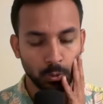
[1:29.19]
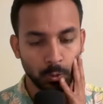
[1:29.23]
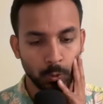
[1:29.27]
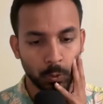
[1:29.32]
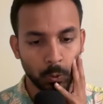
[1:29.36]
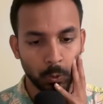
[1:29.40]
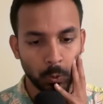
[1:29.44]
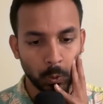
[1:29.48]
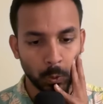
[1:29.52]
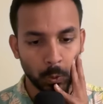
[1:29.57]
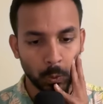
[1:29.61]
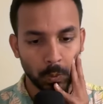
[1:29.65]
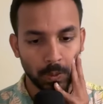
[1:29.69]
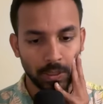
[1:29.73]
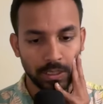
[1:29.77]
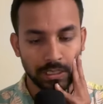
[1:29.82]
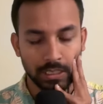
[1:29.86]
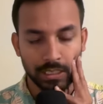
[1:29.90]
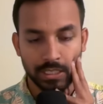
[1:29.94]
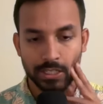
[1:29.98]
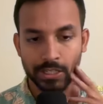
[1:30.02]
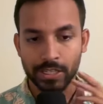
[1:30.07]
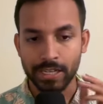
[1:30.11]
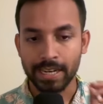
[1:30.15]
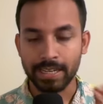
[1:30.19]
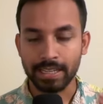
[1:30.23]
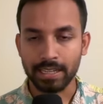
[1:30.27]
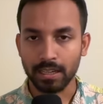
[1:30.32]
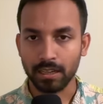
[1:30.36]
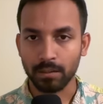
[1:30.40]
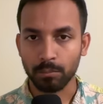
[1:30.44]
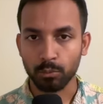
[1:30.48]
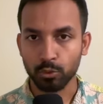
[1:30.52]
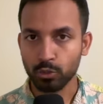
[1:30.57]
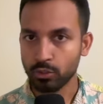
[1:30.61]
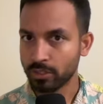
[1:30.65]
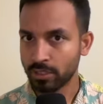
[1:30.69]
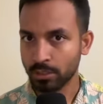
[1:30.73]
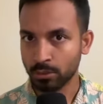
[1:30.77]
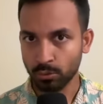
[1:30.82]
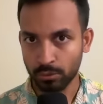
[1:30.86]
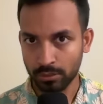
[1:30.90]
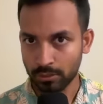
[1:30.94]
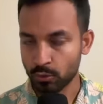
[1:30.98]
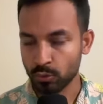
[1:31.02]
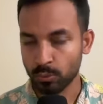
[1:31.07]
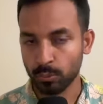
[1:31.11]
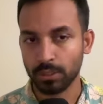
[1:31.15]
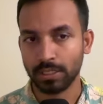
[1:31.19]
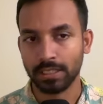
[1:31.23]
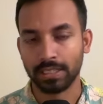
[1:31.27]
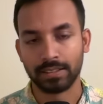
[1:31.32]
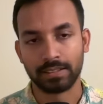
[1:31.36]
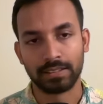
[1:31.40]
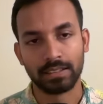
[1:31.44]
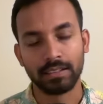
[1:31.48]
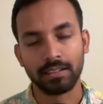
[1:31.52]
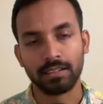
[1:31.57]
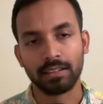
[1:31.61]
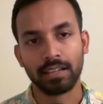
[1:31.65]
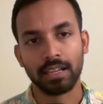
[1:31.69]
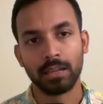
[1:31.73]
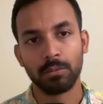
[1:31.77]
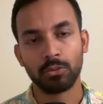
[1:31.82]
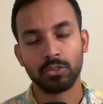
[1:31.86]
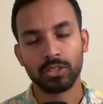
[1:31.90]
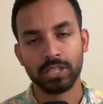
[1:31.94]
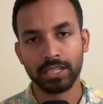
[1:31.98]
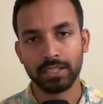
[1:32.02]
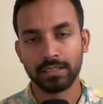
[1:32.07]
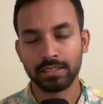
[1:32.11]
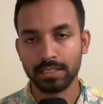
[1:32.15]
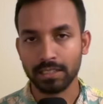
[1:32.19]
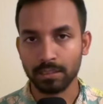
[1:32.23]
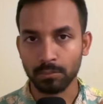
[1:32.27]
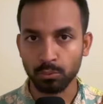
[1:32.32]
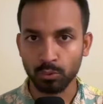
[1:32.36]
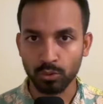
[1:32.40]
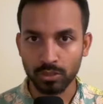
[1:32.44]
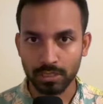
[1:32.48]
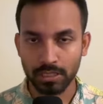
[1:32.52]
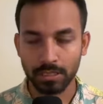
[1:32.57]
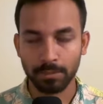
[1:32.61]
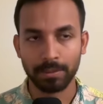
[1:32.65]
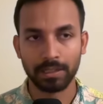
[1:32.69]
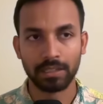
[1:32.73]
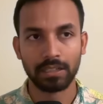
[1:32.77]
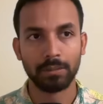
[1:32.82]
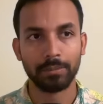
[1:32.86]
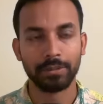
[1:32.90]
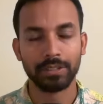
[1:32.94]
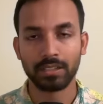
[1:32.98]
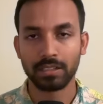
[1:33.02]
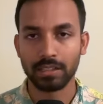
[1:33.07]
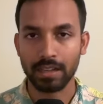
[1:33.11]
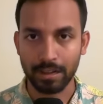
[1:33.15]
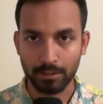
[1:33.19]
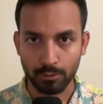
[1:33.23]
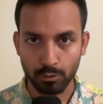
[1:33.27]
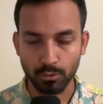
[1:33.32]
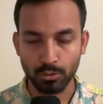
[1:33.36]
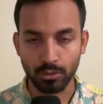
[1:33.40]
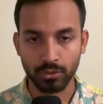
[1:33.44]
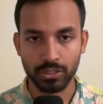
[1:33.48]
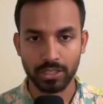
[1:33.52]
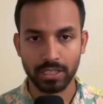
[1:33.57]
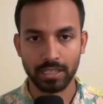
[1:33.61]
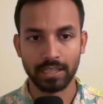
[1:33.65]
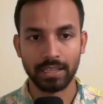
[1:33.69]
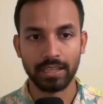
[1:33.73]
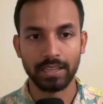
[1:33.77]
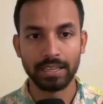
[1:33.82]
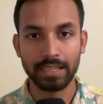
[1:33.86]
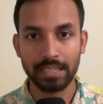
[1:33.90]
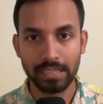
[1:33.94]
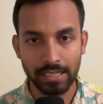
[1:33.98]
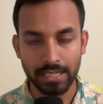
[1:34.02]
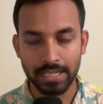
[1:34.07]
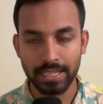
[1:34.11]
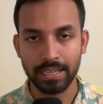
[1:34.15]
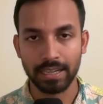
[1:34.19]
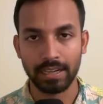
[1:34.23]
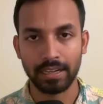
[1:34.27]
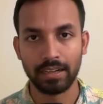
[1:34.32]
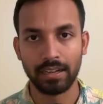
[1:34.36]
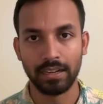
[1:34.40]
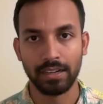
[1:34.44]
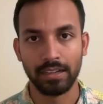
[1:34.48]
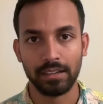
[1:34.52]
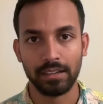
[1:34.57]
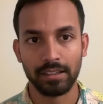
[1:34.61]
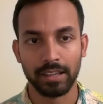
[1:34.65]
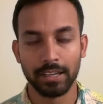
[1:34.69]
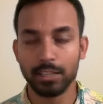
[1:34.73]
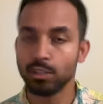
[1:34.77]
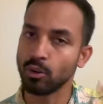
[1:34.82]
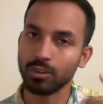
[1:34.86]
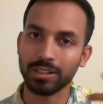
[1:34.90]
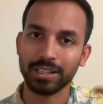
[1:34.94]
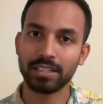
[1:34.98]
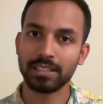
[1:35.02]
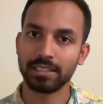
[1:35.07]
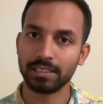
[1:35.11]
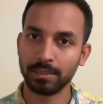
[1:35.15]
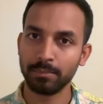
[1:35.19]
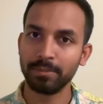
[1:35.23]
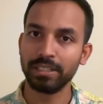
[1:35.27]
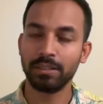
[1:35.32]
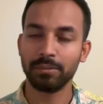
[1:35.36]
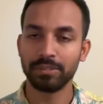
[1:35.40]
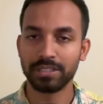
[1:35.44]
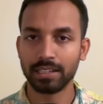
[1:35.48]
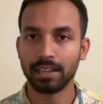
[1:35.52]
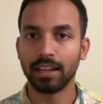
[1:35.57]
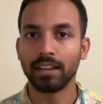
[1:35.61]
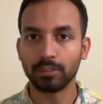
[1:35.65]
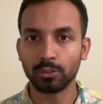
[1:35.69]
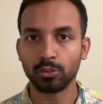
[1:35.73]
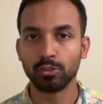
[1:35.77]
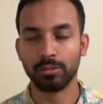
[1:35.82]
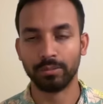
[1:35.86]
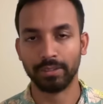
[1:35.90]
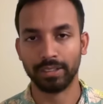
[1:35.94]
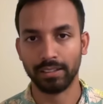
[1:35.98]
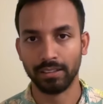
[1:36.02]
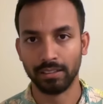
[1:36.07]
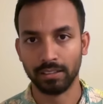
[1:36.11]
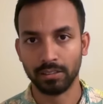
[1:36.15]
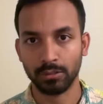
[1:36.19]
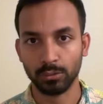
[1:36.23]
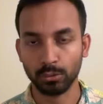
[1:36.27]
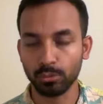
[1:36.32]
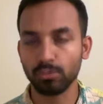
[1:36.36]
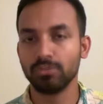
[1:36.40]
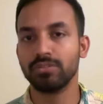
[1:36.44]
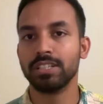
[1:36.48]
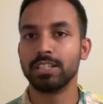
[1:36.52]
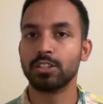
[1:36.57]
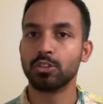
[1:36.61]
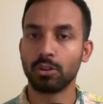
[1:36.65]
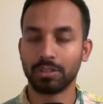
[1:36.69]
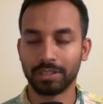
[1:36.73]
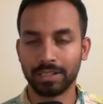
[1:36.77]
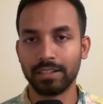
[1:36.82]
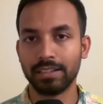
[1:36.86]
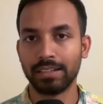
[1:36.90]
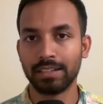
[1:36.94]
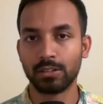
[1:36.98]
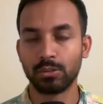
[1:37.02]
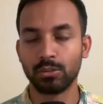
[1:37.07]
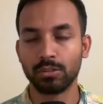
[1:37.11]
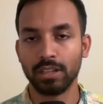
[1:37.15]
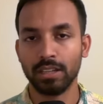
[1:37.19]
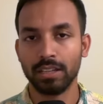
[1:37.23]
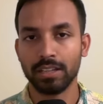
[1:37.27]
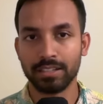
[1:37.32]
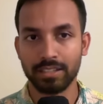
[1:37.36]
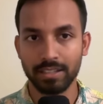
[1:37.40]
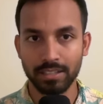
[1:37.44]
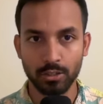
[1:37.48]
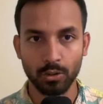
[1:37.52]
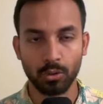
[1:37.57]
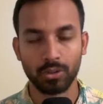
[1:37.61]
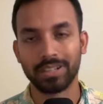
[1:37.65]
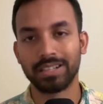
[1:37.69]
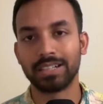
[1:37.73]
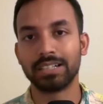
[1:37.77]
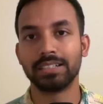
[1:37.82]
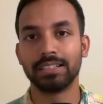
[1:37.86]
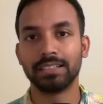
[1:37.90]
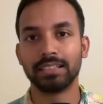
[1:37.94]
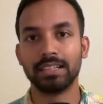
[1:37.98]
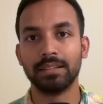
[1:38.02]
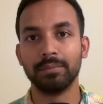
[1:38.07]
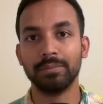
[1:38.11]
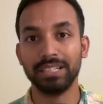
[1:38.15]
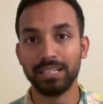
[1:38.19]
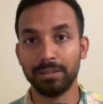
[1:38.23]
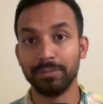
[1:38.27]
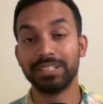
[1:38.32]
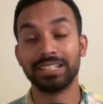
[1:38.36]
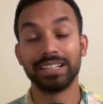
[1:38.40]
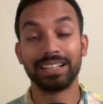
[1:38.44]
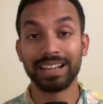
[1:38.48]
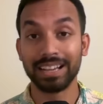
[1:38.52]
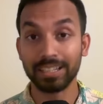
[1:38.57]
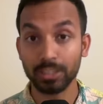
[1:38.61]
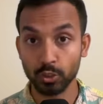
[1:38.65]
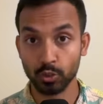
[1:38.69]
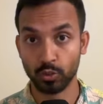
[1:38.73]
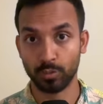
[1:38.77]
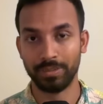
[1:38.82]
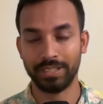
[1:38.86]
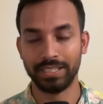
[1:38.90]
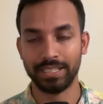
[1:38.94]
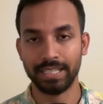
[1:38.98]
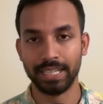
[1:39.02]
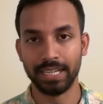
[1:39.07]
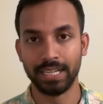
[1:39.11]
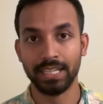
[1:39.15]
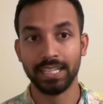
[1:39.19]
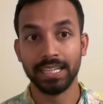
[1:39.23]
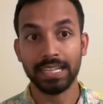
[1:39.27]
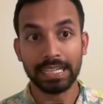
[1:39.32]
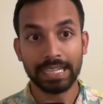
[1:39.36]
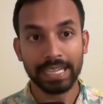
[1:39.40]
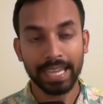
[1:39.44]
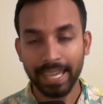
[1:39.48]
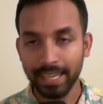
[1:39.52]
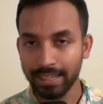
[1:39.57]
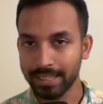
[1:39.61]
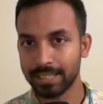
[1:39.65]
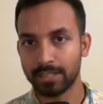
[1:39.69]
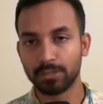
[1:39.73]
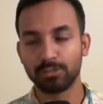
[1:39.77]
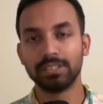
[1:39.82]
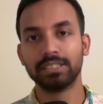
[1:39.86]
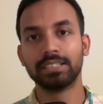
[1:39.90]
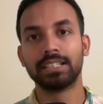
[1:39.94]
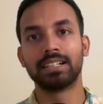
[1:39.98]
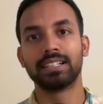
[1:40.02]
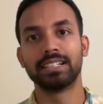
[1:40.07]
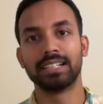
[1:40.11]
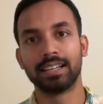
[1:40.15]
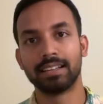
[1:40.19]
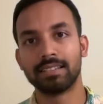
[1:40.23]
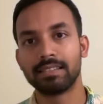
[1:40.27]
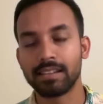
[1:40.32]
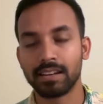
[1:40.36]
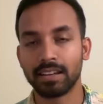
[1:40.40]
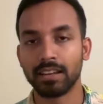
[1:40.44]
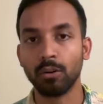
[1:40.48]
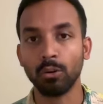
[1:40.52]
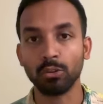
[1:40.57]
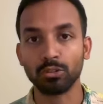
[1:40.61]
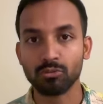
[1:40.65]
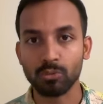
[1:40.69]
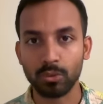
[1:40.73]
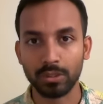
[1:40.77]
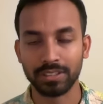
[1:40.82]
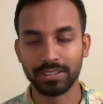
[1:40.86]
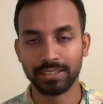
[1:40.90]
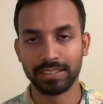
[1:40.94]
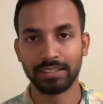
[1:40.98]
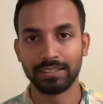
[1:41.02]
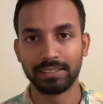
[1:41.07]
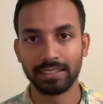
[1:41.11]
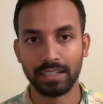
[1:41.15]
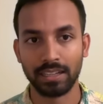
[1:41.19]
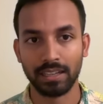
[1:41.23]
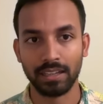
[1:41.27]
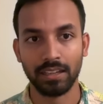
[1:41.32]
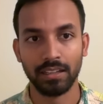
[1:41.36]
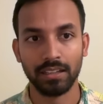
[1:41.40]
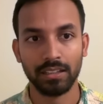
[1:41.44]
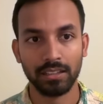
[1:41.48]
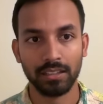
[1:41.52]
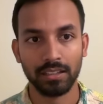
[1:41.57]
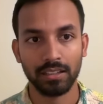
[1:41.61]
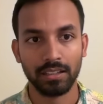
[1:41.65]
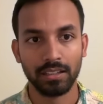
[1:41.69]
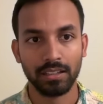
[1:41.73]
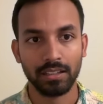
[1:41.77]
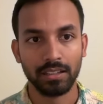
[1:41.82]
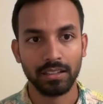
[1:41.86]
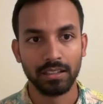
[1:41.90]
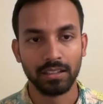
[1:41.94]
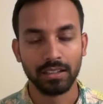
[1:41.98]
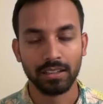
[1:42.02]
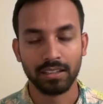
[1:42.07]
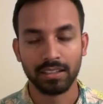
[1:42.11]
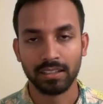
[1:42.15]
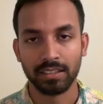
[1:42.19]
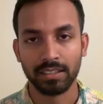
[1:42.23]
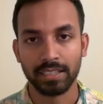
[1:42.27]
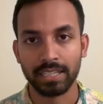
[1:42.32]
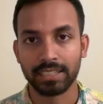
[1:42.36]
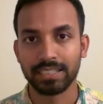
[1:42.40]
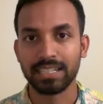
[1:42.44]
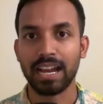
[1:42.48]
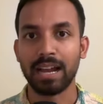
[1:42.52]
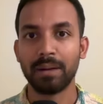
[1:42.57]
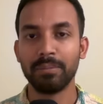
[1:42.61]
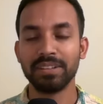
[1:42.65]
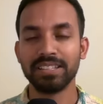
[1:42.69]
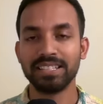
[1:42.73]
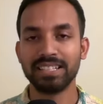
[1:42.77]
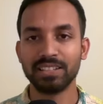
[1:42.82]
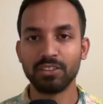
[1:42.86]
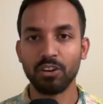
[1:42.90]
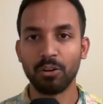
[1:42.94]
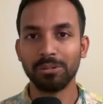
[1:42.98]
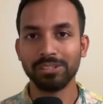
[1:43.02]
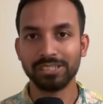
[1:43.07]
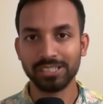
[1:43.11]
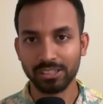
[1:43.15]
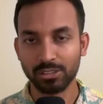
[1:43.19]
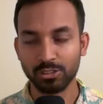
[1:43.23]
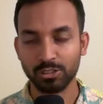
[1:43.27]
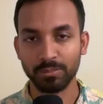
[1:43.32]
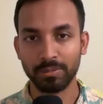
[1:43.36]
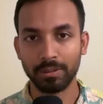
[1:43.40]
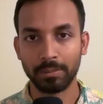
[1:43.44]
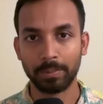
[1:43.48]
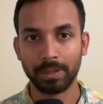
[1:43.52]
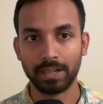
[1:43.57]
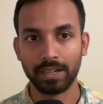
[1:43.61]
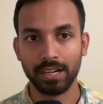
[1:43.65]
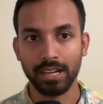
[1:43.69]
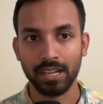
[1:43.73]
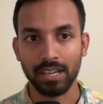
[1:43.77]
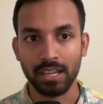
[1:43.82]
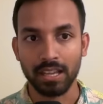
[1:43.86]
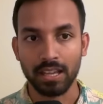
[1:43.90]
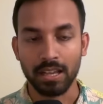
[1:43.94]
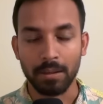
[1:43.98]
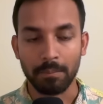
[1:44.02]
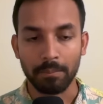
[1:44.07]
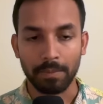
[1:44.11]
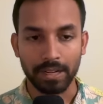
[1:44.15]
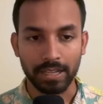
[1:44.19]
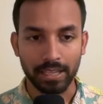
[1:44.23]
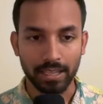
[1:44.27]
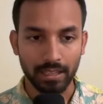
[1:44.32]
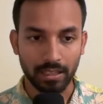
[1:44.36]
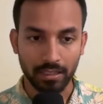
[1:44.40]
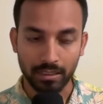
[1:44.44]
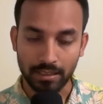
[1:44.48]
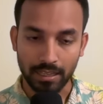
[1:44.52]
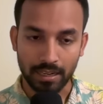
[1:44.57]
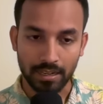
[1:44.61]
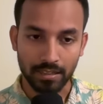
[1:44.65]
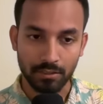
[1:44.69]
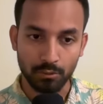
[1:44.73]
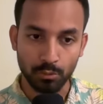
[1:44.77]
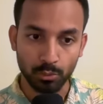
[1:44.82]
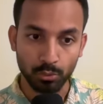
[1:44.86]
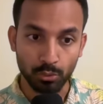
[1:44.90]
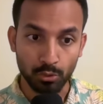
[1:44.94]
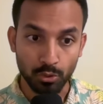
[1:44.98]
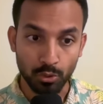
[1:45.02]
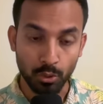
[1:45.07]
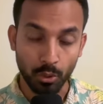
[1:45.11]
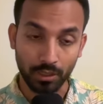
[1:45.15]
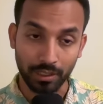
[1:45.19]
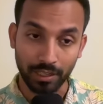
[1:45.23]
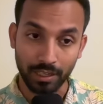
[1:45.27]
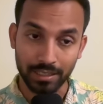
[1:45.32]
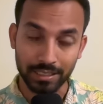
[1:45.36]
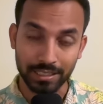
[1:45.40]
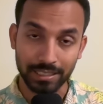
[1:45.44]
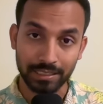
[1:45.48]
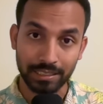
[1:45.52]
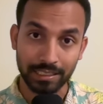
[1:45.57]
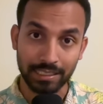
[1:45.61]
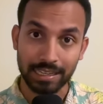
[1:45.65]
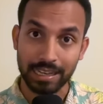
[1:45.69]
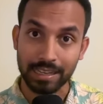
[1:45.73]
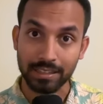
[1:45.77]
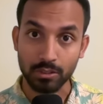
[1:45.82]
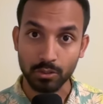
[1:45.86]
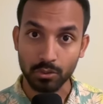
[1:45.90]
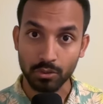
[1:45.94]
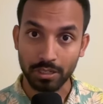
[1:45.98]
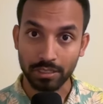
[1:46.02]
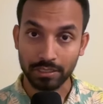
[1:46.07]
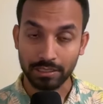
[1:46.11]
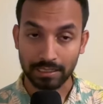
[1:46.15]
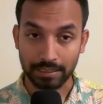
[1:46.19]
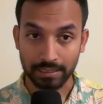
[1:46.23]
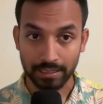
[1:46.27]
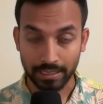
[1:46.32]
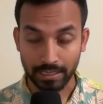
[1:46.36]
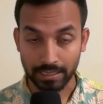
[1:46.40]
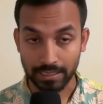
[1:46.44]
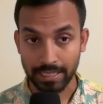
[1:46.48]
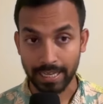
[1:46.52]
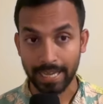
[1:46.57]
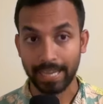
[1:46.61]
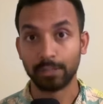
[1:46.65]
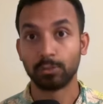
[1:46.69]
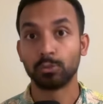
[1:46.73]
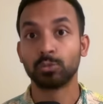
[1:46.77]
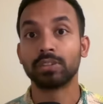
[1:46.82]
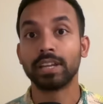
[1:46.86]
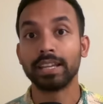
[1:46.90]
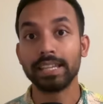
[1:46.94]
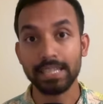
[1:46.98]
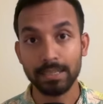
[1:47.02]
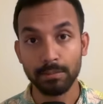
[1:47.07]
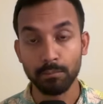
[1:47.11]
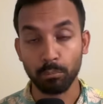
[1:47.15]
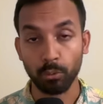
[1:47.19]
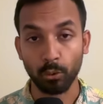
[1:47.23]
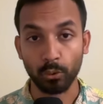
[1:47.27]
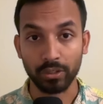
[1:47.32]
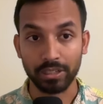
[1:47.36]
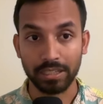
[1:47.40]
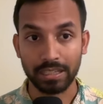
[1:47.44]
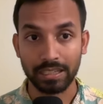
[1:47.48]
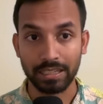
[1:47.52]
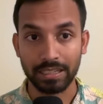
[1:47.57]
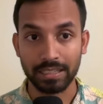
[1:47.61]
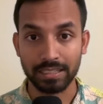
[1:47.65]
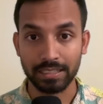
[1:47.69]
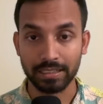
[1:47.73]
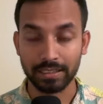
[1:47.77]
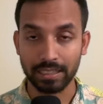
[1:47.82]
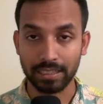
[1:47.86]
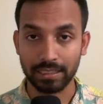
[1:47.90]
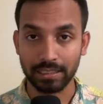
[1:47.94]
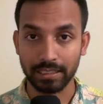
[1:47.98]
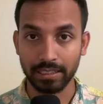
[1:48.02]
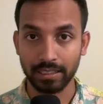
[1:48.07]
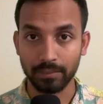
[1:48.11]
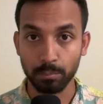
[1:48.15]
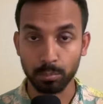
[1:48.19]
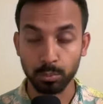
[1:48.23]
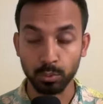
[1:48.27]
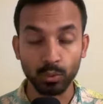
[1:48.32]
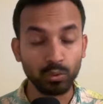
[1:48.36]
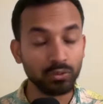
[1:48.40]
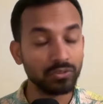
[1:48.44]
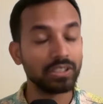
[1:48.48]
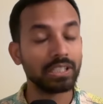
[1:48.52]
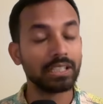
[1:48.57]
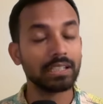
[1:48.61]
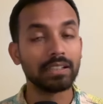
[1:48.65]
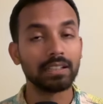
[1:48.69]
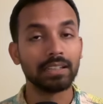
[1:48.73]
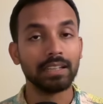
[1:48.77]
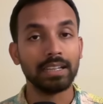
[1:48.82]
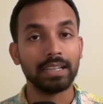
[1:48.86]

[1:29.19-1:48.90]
তো সেটা বুঝতে দুদিন সময় লাগছে এবং সেটা যেটা বুঝতে পারলাম এটার কারণ হচ্ছে ইন্ডিয়া এই সরকারের সাথে মিলেমিশে কাজ করবে নতুন যে সরকারই আসুক সেই সরকারের সাথে মিলেমিশে কাজ করবে ইন্ডিয়া এই কারণে তারা শেখ হাসিনাকে হোস্ট করতে চাচ্ছে না কি একটা আমেজিং অবিশ্বাস্য ব্যাপার মানে তারা নতুন সরকারের সাথে কাজ করা তাদের কাছে এতটাই ইম্পর্টেন্ট যে তাদের প্রুভেন